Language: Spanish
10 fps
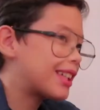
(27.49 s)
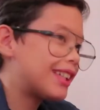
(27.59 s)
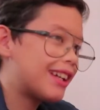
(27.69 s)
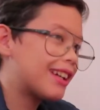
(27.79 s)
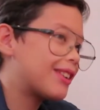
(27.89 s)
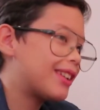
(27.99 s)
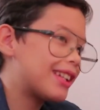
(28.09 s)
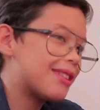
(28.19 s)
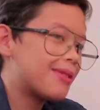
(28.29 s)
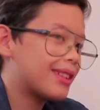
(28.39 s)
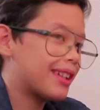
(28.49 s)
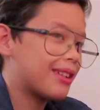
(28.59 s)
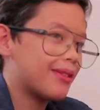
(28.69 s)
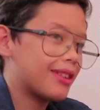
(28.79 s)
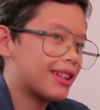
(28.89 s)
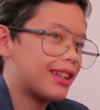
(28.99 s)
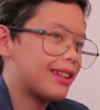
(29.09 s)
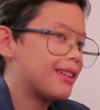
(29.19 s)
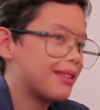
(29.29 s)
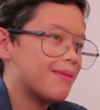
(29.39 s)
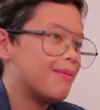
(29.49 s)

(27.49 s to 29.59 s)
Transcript: No quería hablar con ella porque como que